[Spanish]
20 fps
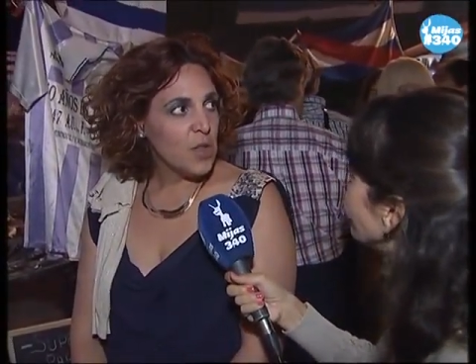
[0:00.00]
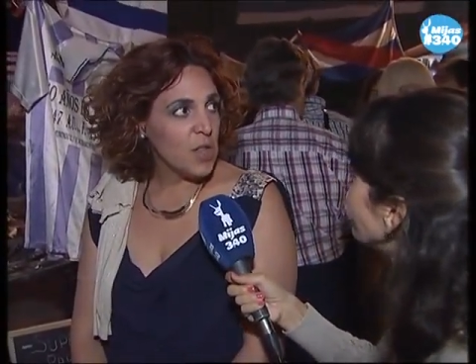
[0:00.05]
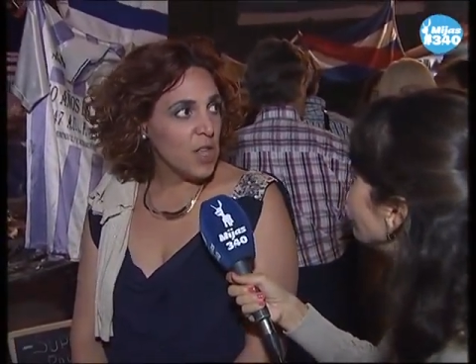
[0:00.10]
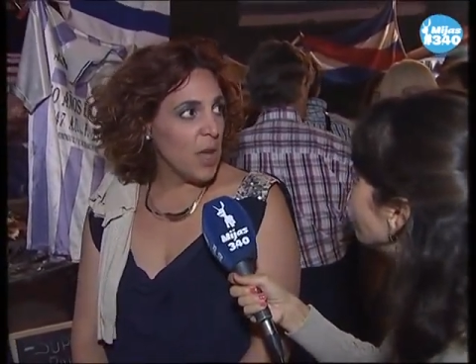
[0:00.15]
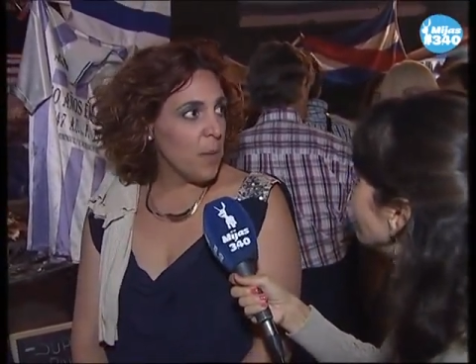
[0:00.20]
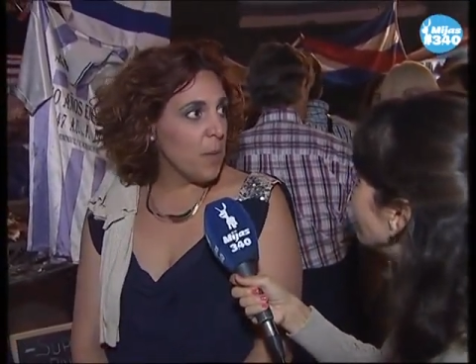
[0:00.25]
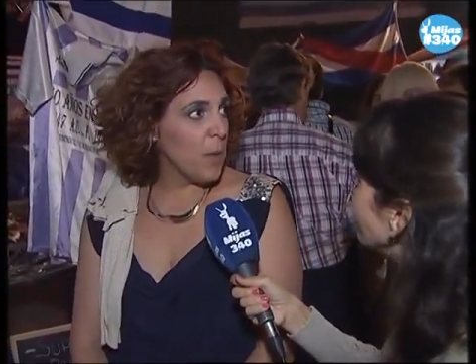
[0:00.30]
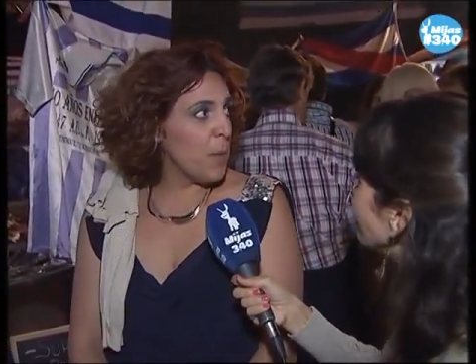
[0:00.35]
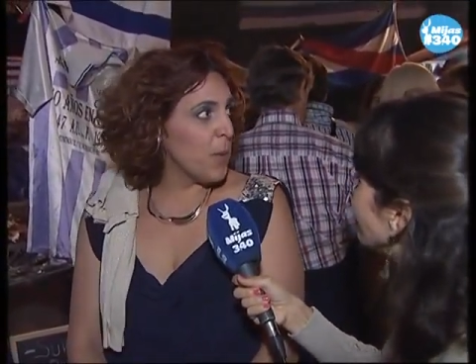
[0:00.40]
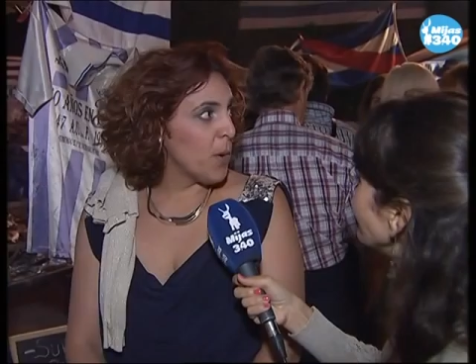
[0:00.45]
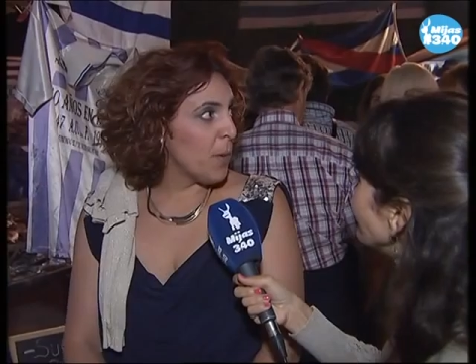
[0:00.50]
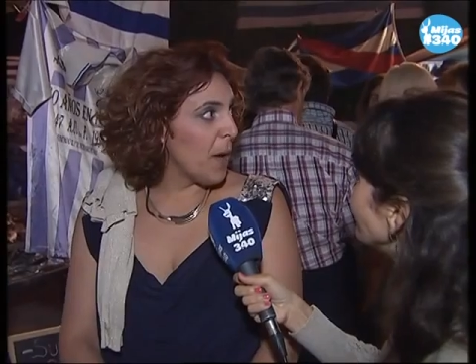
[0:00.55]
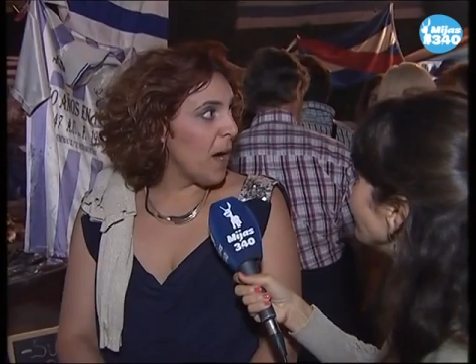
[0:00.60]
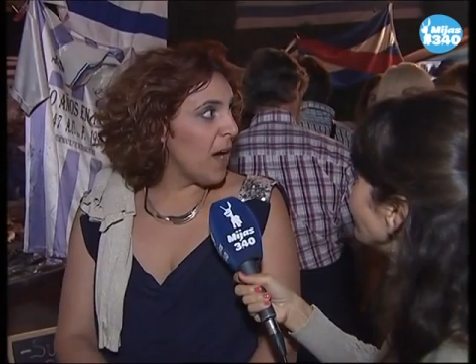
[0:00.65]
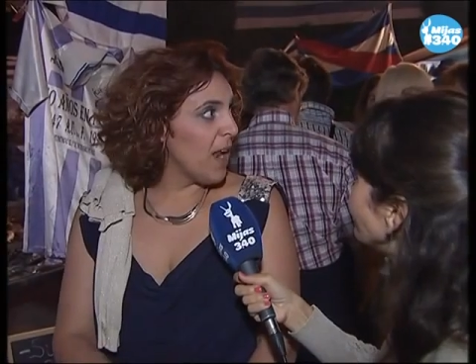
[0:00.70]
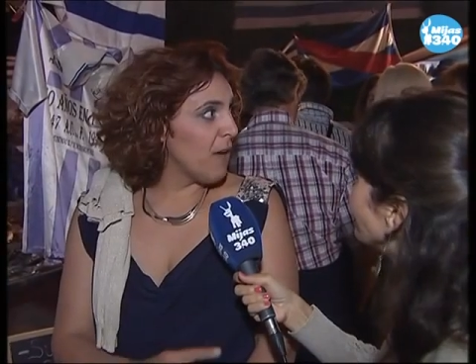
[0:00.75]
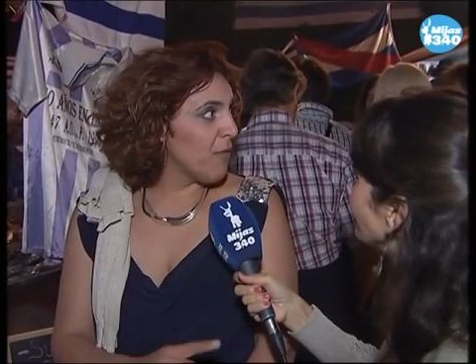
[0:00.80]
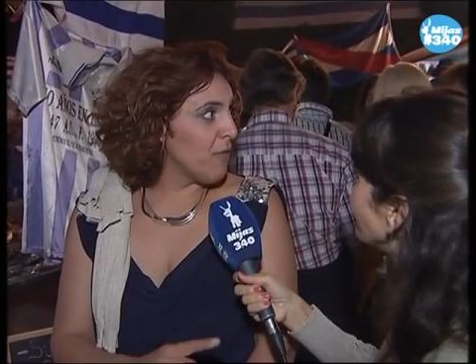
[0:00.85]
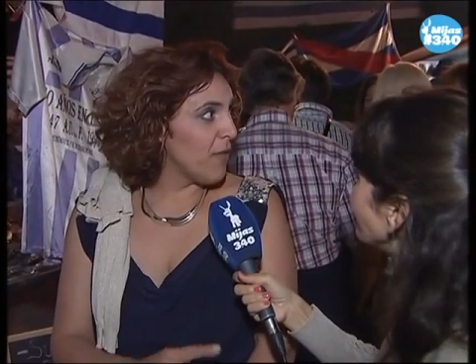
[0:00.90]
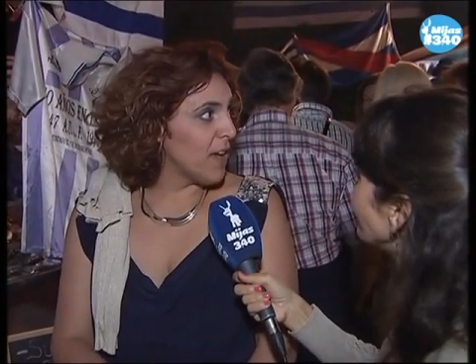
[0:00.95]
Sí, hemos
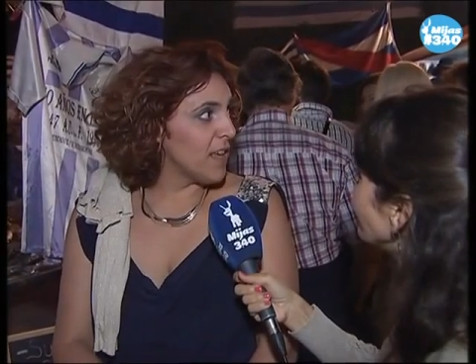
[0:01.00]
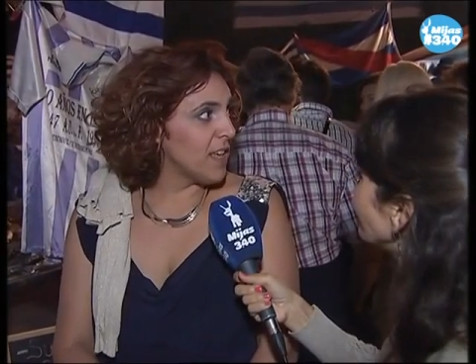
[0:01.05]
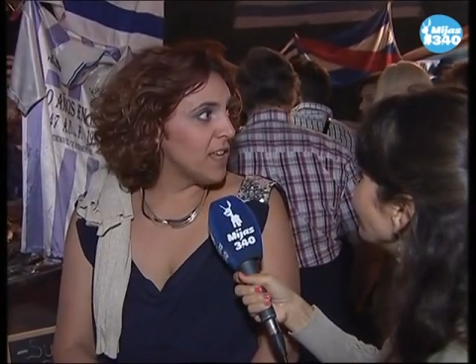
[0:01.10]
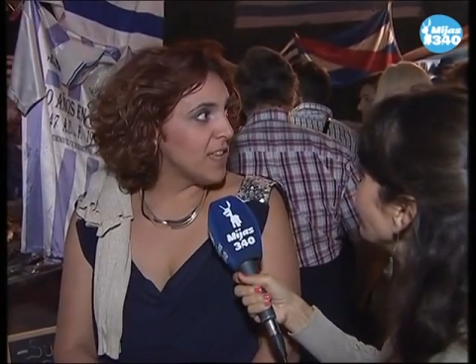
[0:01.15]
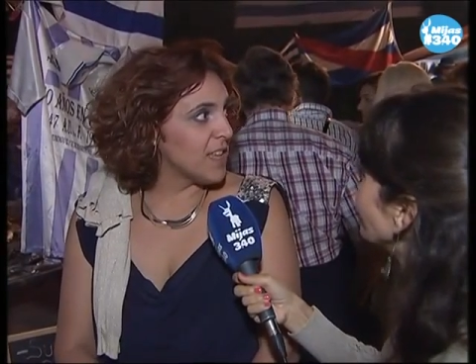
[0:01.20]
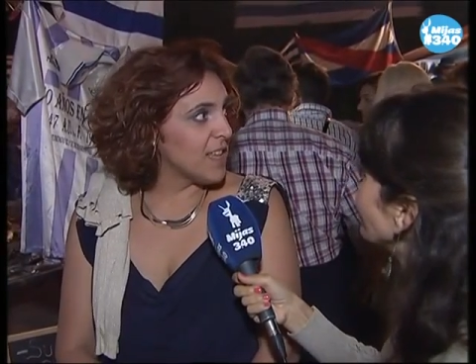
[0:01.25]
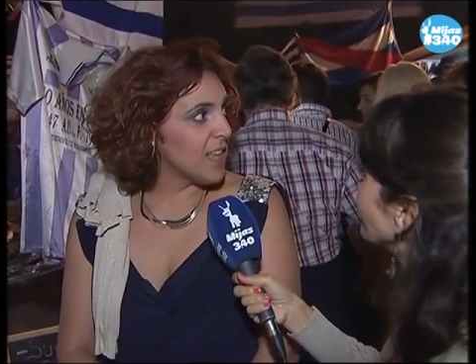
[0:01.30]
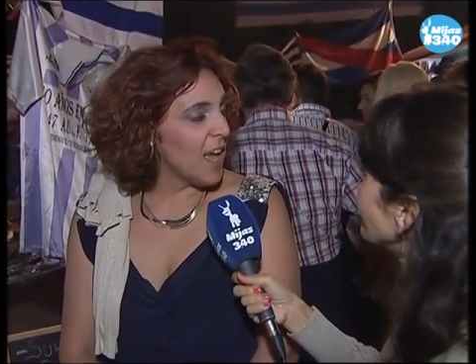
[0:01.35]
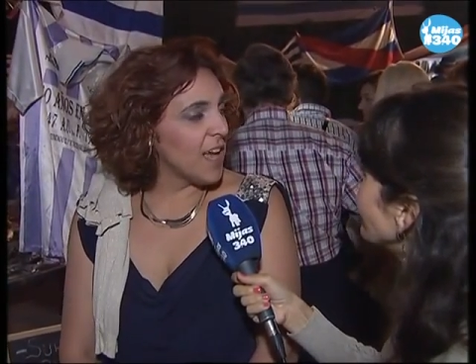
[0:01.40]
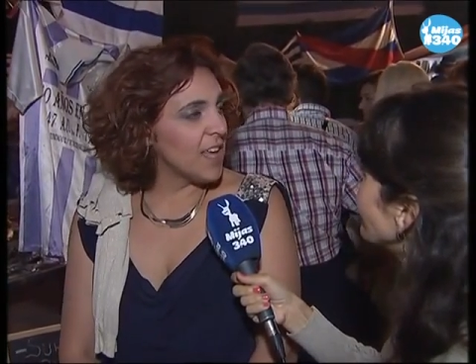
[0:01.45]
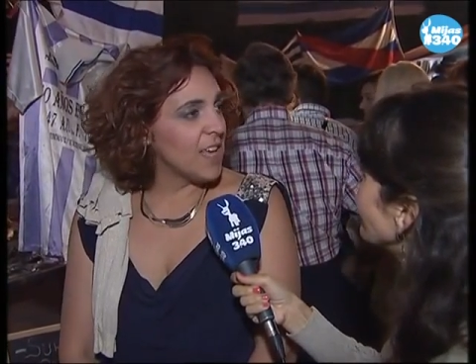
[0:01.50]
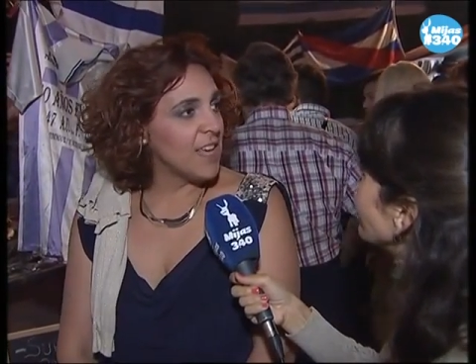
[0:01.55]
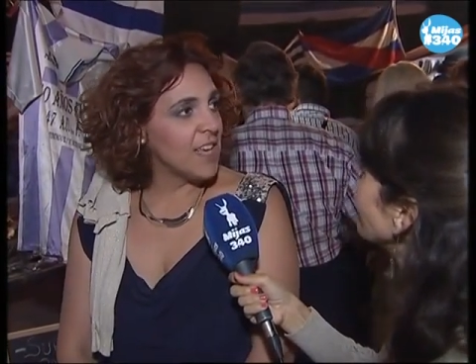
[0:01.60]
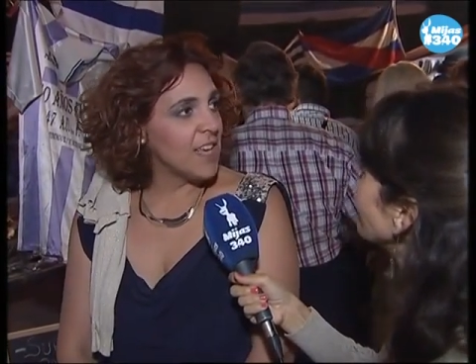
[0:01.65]
probado las fajitas